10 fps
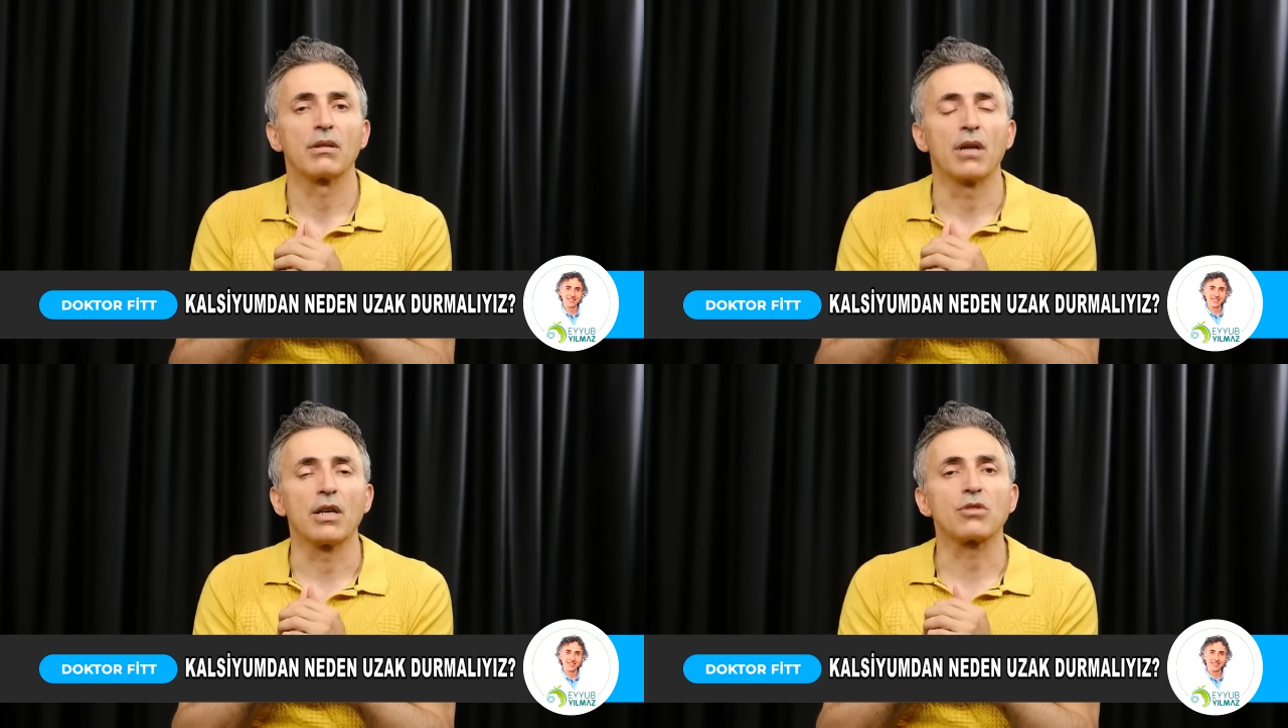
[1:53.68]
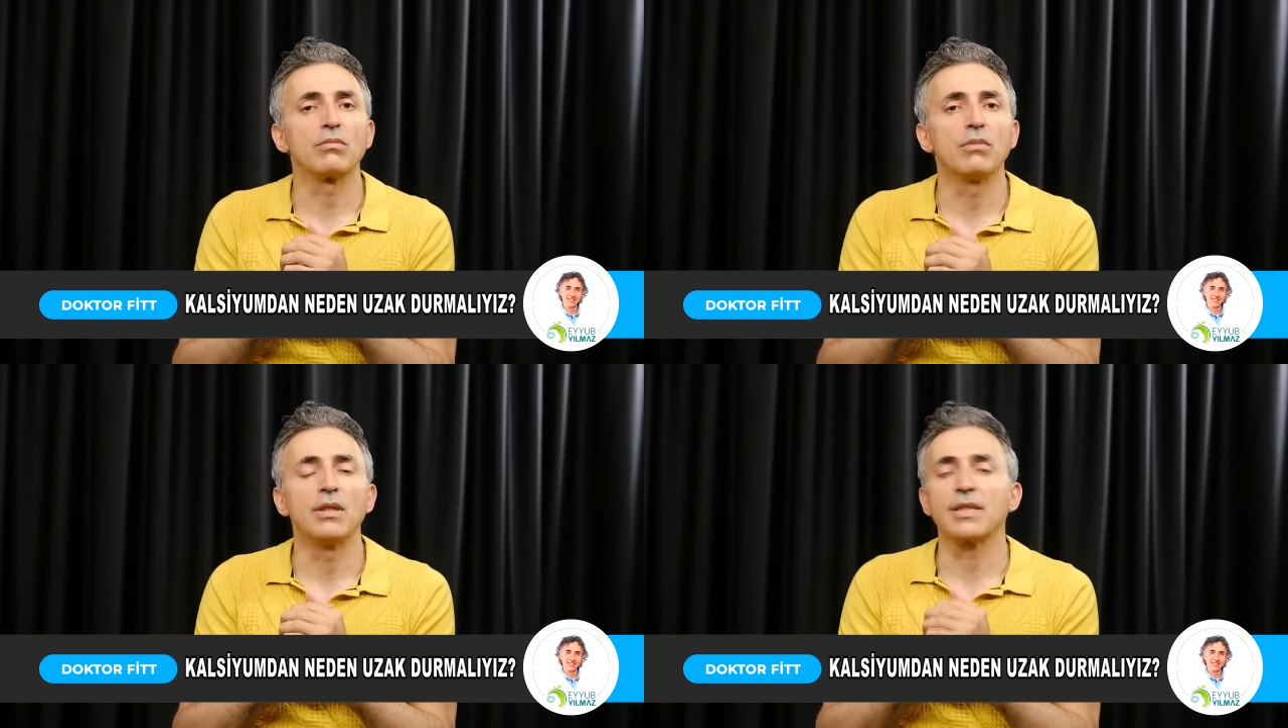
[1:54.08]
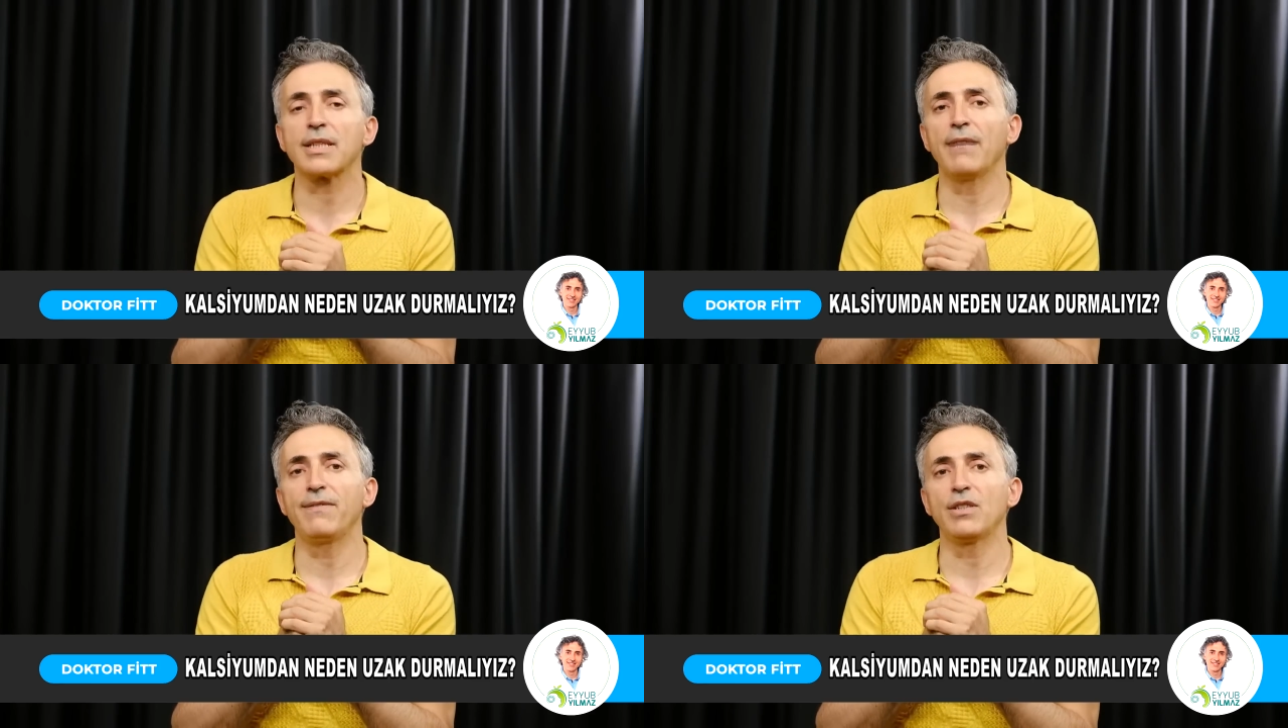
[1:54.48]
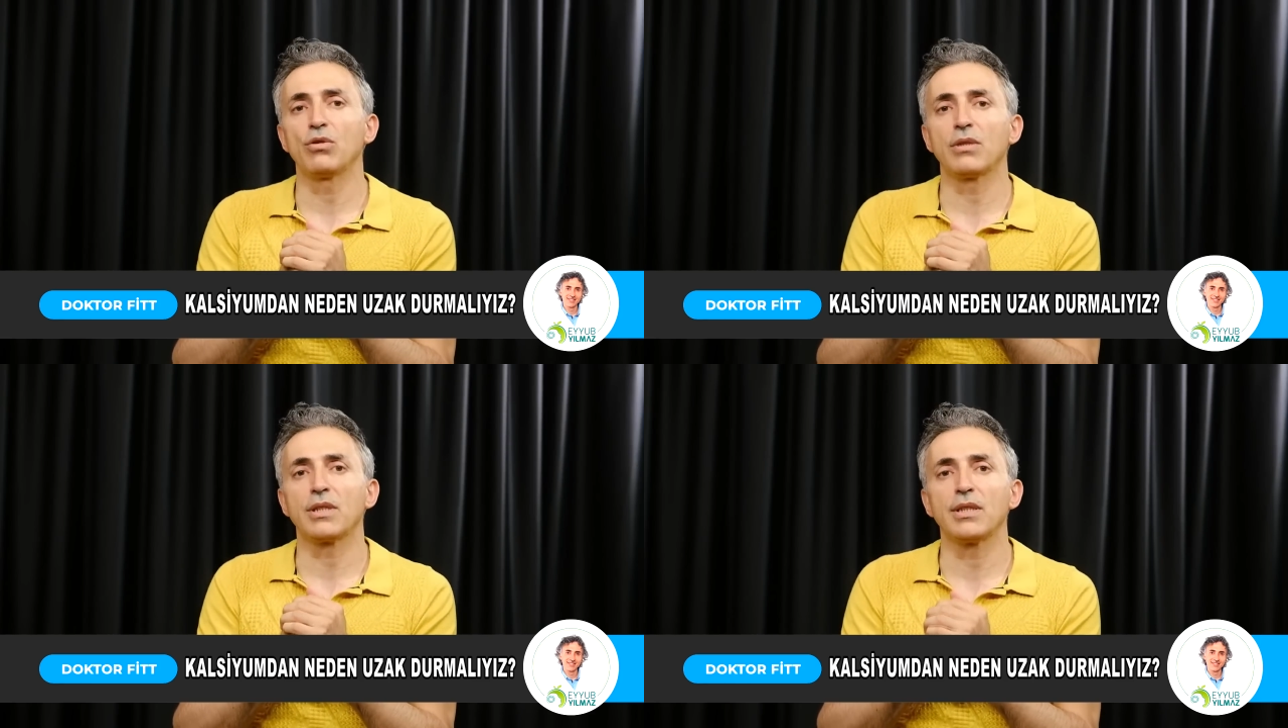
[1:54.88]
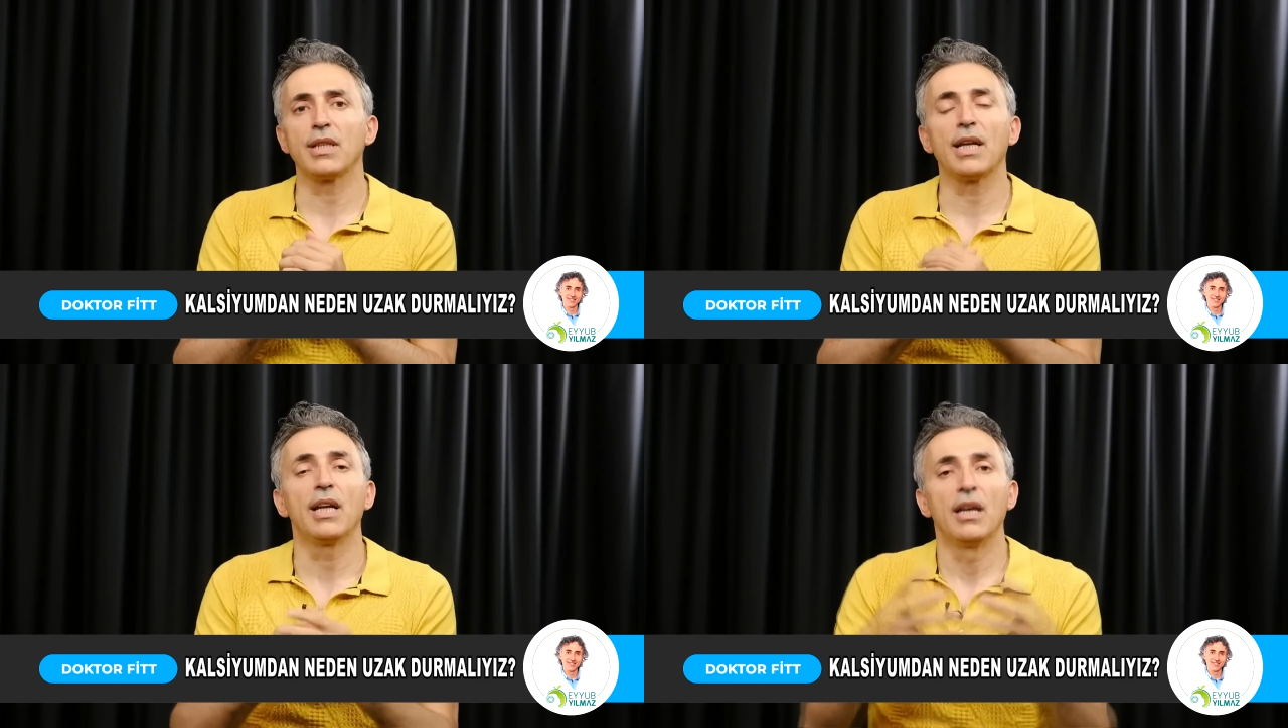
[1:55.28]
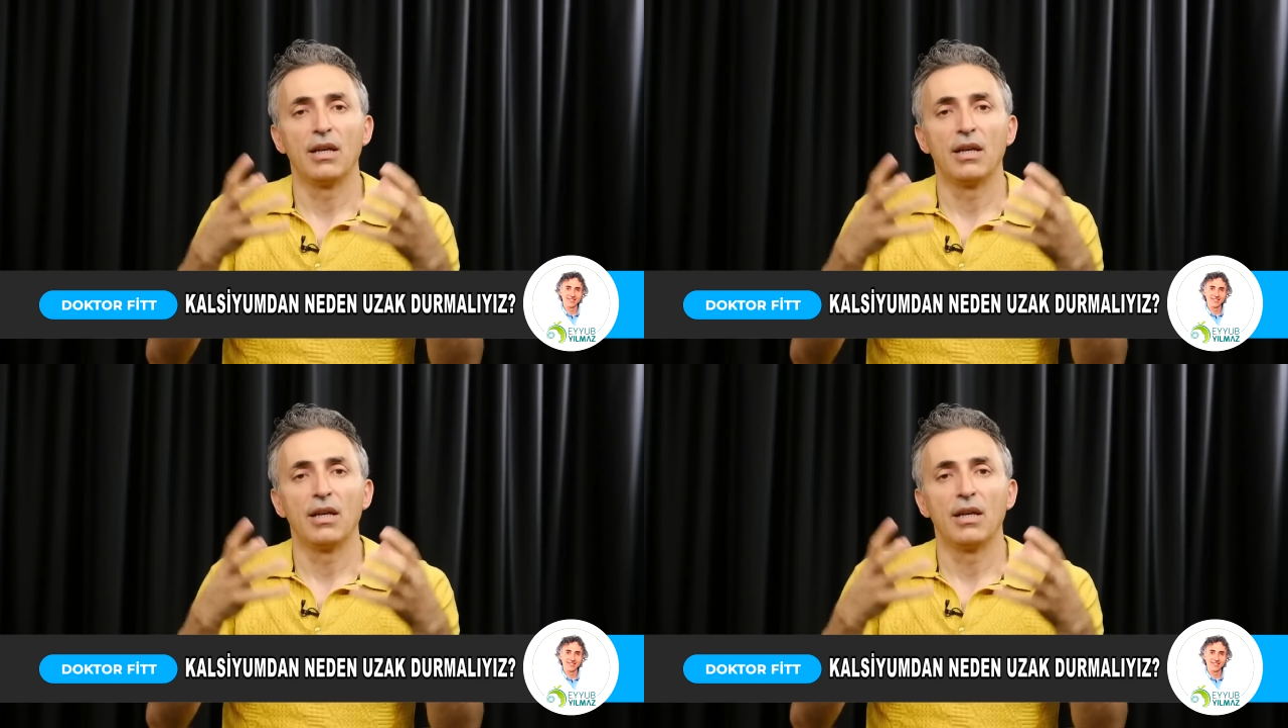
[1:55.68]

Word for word: Kalsiyum insan fizyolojisinde